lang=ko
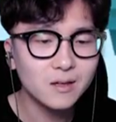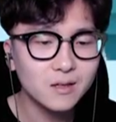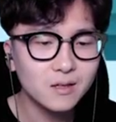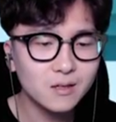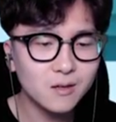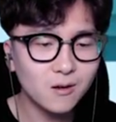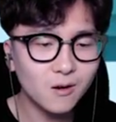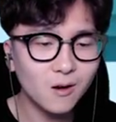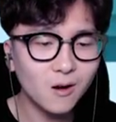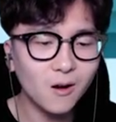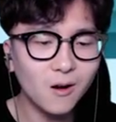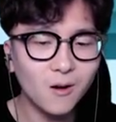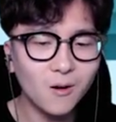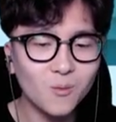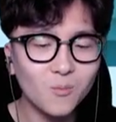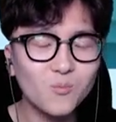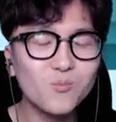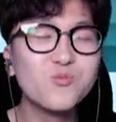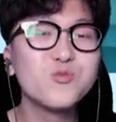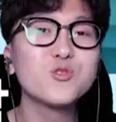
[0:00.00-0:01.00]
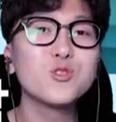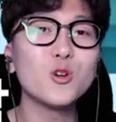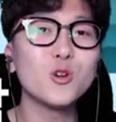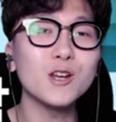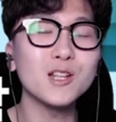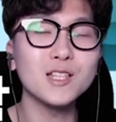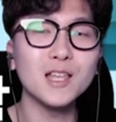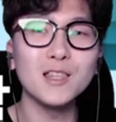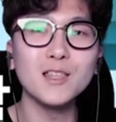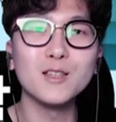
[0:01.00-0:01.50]
이거
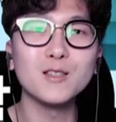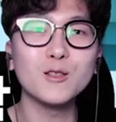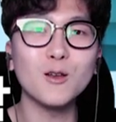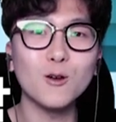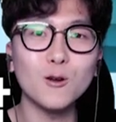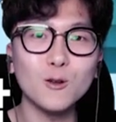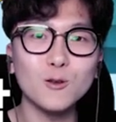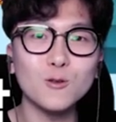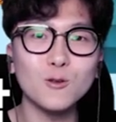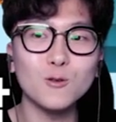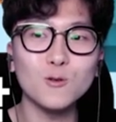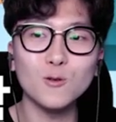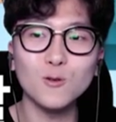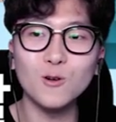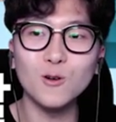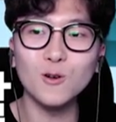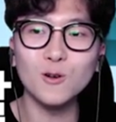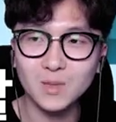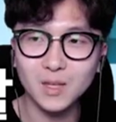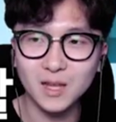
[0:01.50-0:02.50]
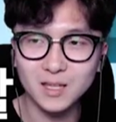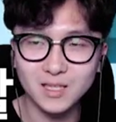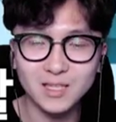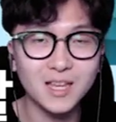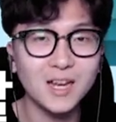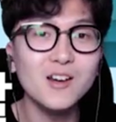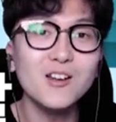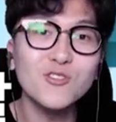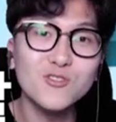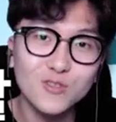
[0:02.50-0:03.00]
무적일 때는 떨어져도 다시
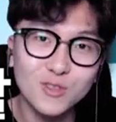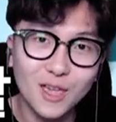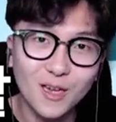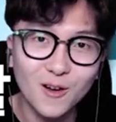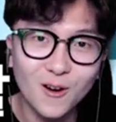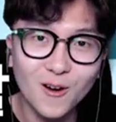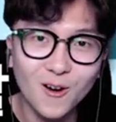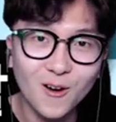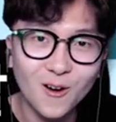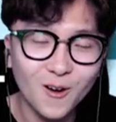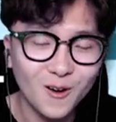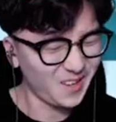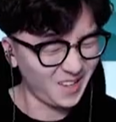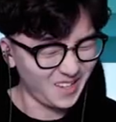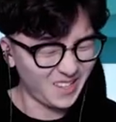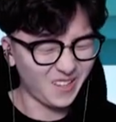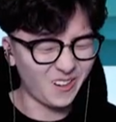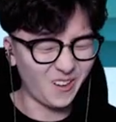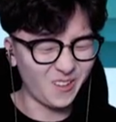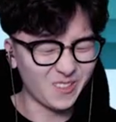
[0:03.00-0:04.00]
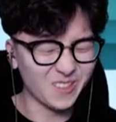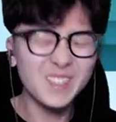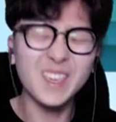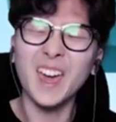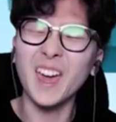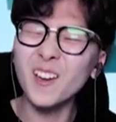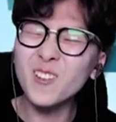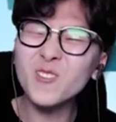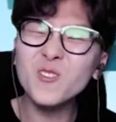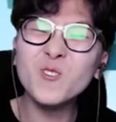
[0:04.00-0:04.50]
살려주네요? 이런
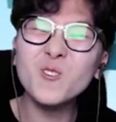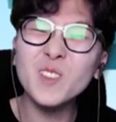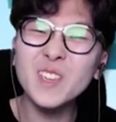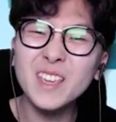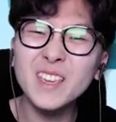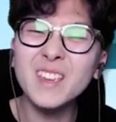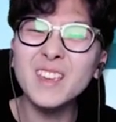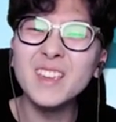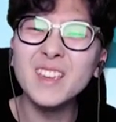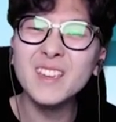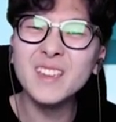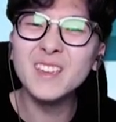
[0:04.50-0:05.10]
개꿀이?